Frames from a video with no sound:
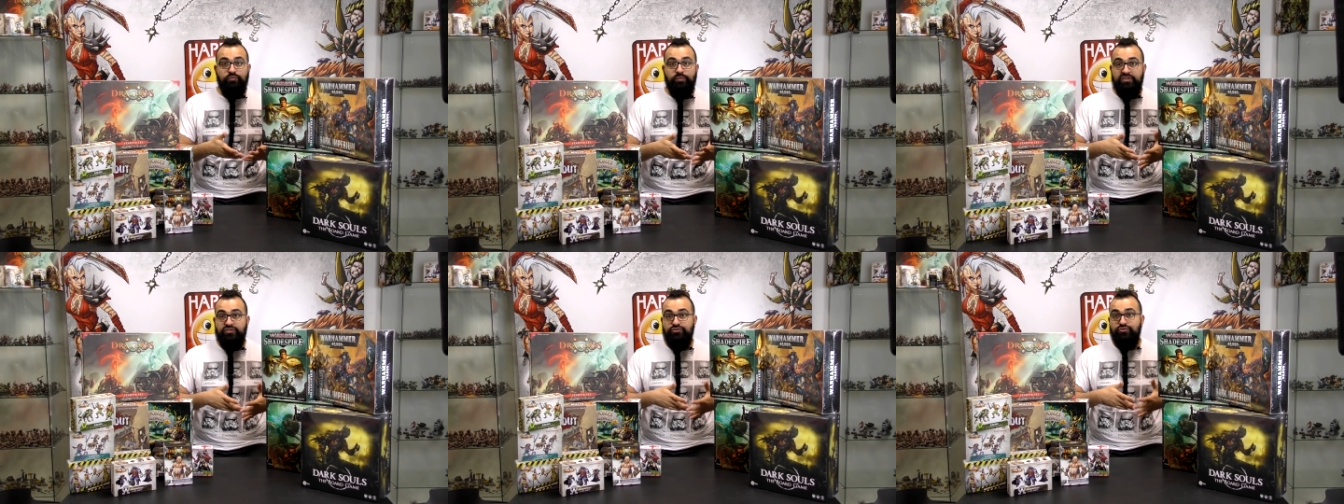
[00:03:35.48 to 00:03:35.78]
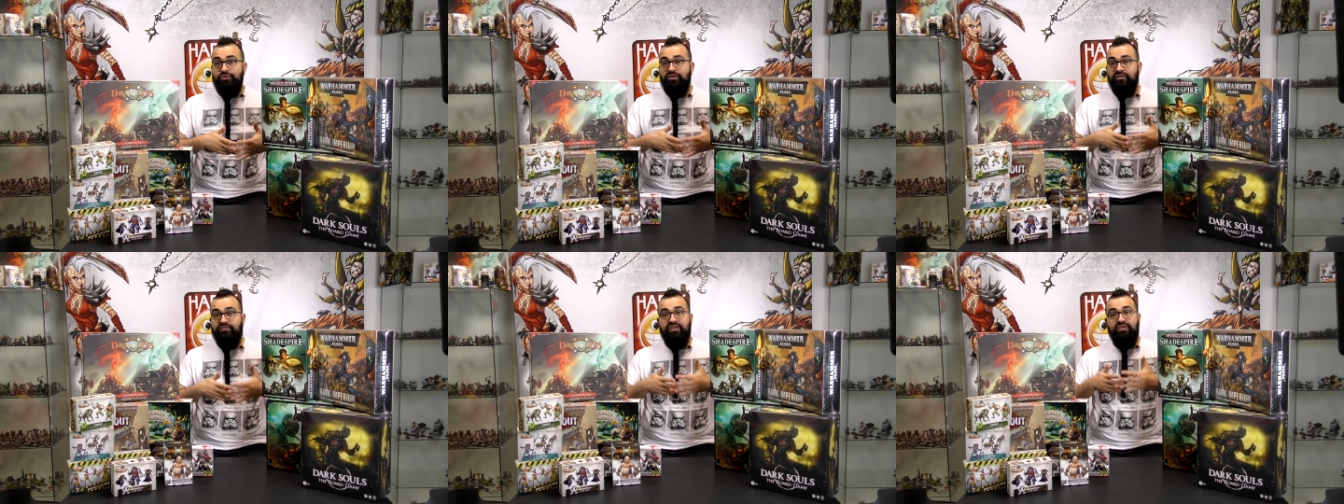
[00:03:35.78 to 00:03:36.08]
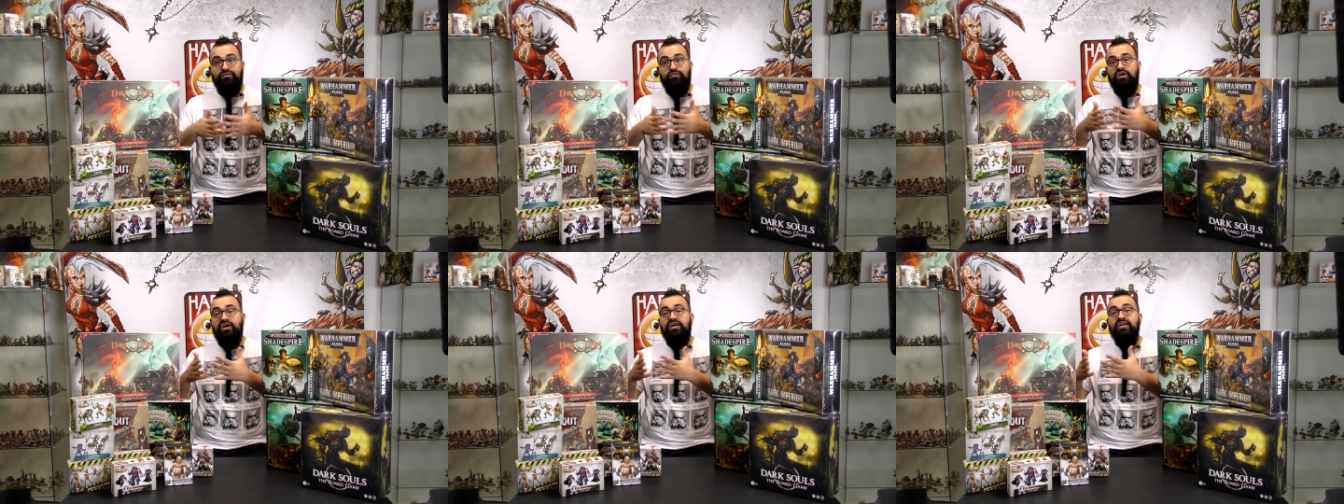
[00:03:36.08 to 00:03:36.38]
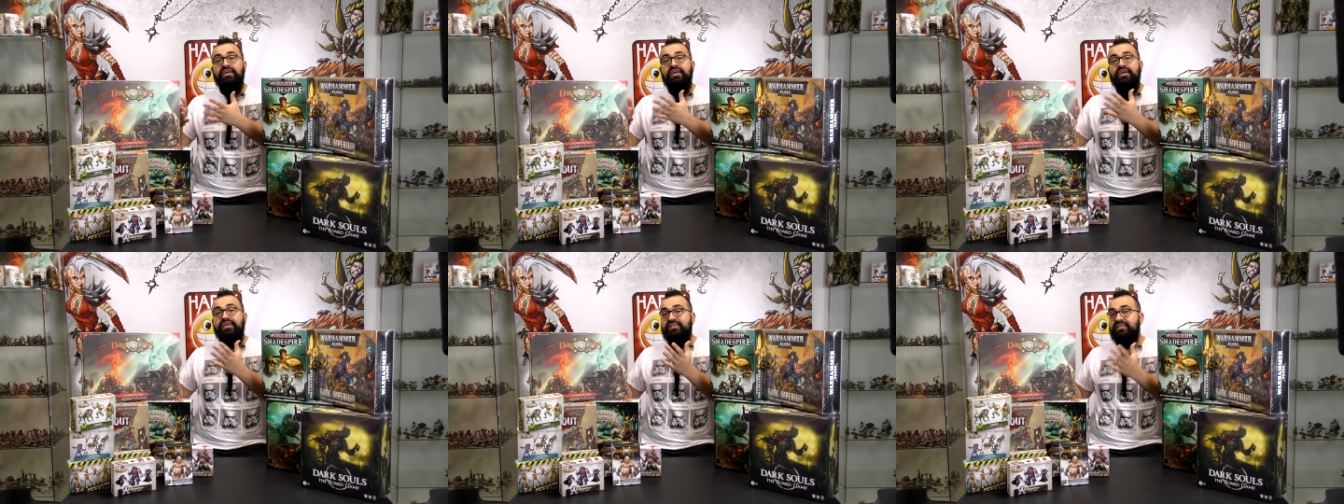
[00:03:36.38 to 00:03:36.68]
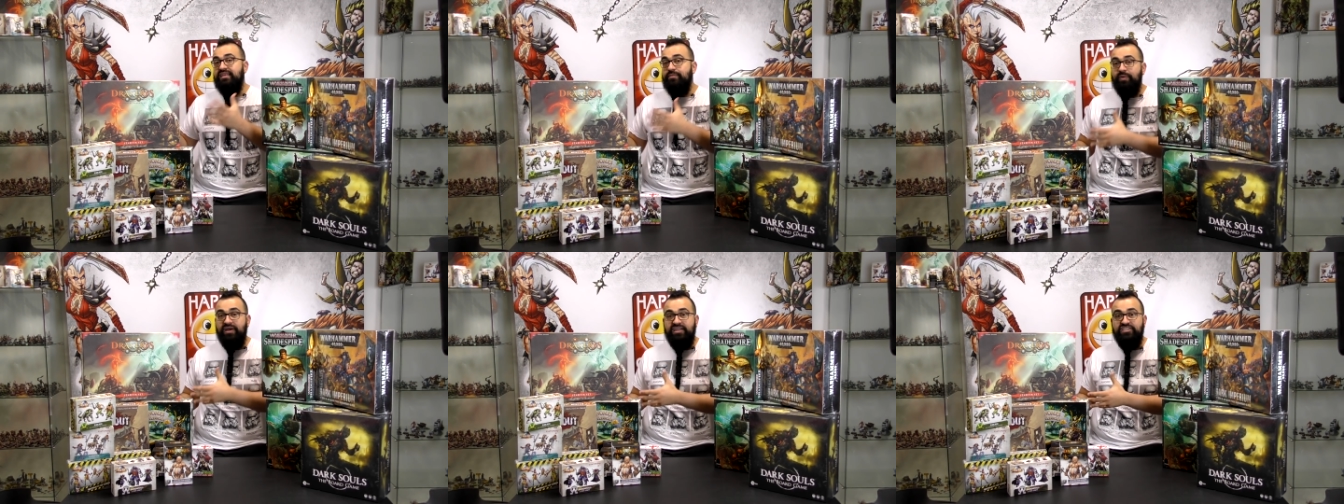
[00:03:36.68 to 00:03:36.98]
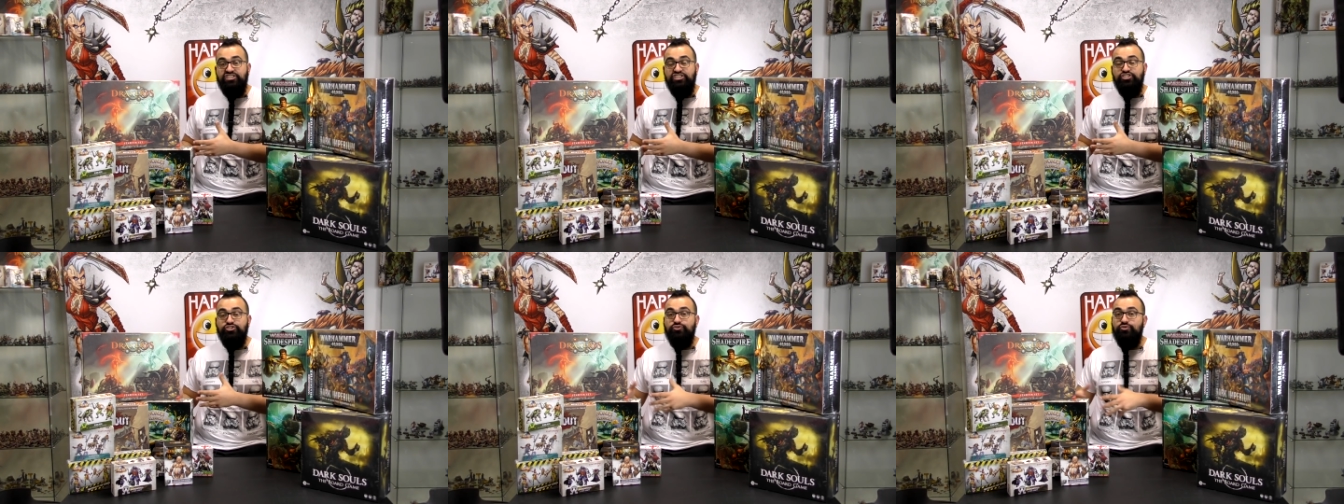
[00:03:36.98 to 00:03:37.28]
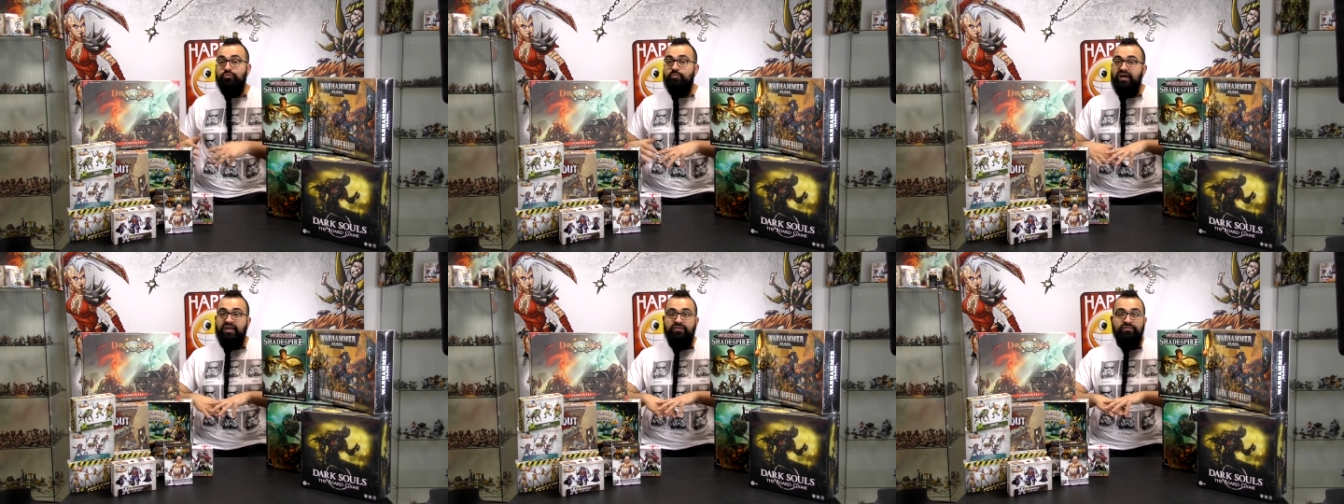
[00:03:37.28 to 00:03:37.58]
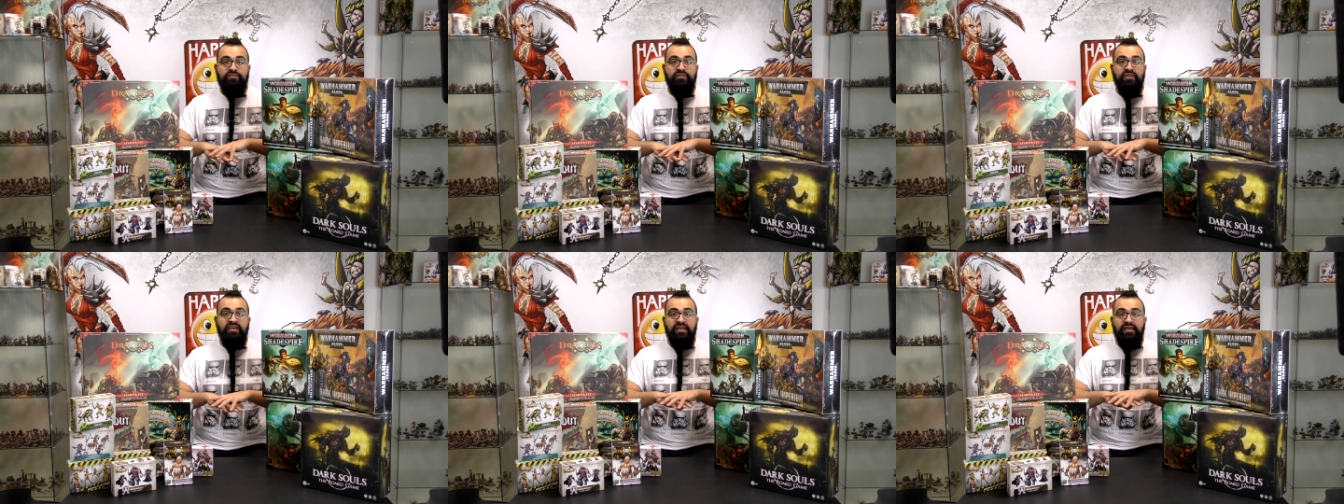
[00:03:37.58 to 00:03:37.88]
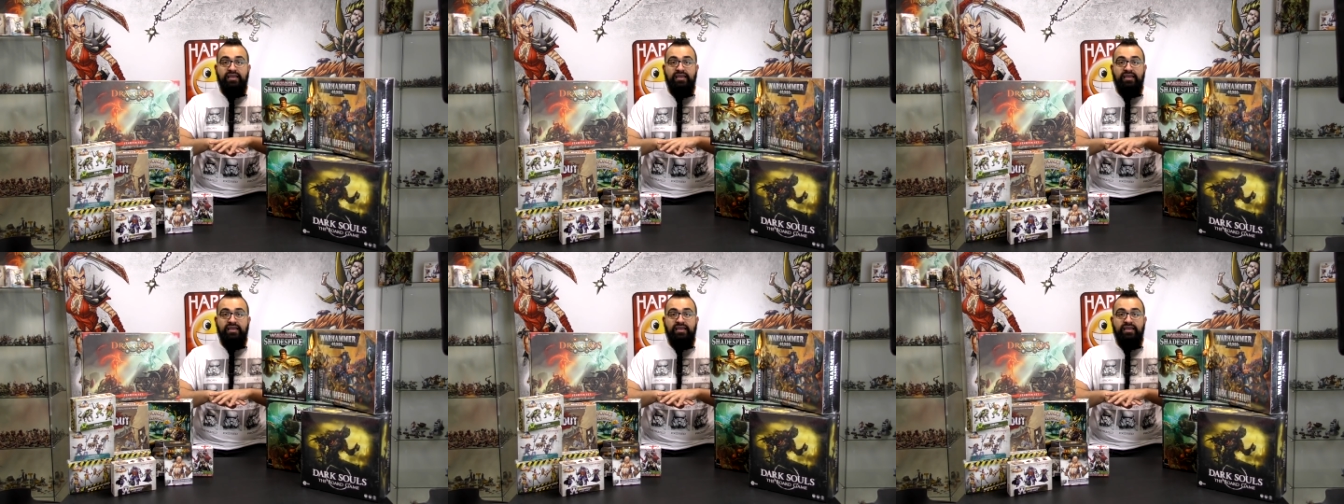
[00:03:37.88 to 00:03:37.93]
de peinture, il va y avoir des parties de jeu, bref,